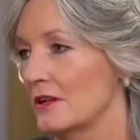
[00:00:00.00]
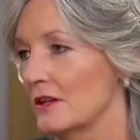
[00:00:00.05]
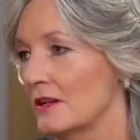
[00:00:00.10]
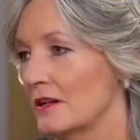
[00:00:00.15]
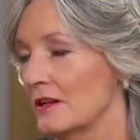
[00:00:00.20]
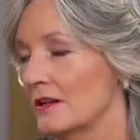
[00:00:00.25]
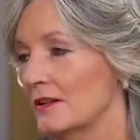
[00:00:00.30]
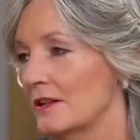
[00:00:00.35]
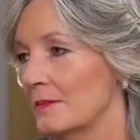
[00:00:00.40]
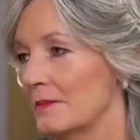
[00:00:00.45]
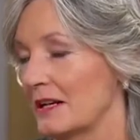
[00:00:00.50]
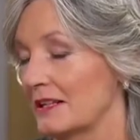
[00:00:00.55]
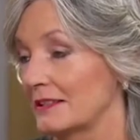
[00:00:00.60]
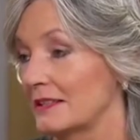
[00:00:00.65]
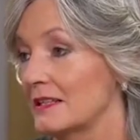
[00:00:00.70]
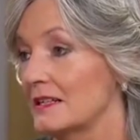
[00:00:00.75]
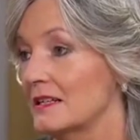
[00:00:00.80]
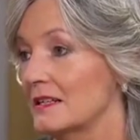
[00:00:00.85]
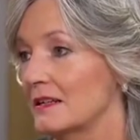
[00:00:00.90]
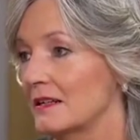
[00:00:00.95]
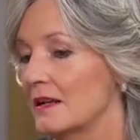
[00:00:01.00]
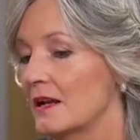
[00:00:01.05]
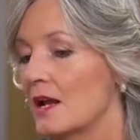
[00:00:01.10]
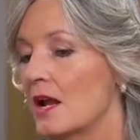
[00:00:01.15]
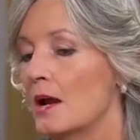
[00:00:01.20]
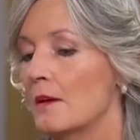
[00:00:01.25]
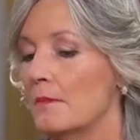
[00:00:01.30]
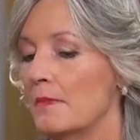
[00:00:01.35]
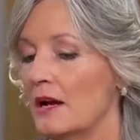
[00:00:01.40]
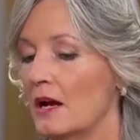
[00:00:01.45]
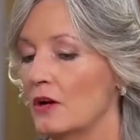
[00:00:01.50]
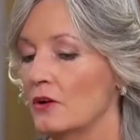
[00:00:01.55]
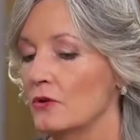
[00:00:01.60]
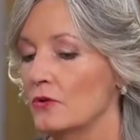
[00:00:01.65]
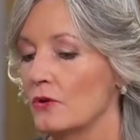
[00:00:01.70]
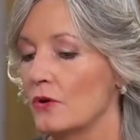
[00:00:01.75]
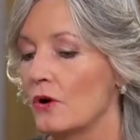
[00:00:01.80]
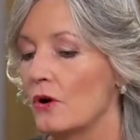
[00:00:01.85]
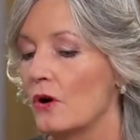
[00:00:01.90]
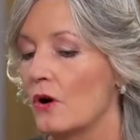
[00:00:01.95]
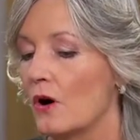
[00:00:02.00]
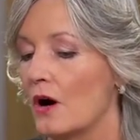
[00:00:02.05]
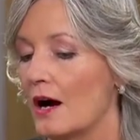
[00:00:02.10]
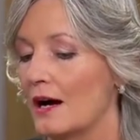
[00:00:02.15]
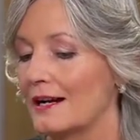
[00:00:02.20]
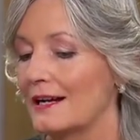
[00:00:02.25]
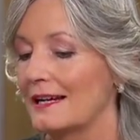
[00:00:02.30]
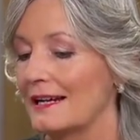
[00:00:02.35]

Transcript: de, de, Martín me ayudó a